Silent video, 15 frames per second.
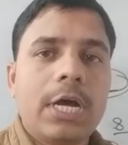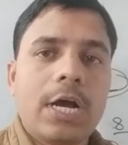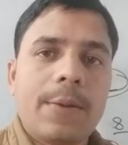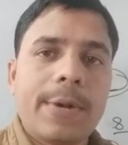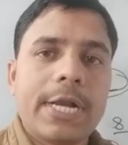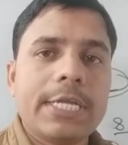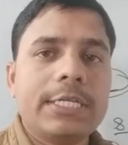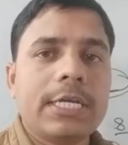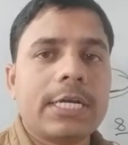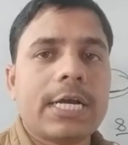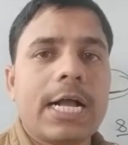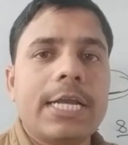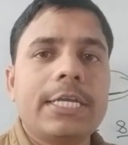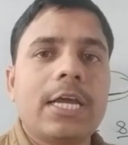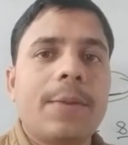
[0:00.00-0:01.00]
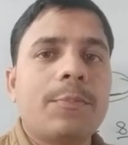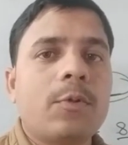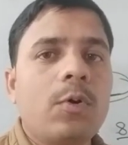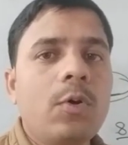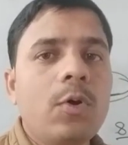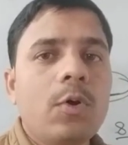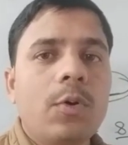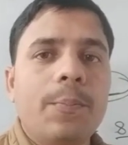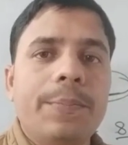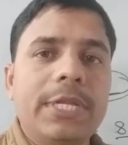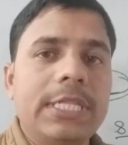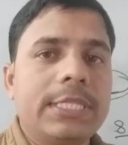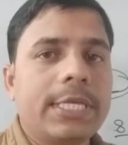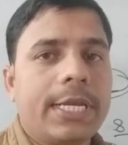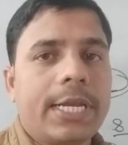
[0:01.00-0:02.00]
हमारी जानकारी आपको
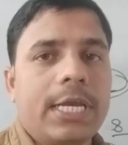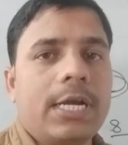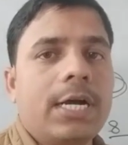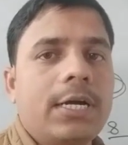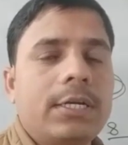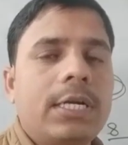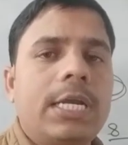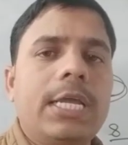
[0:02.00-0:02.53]
मिलते रहेगा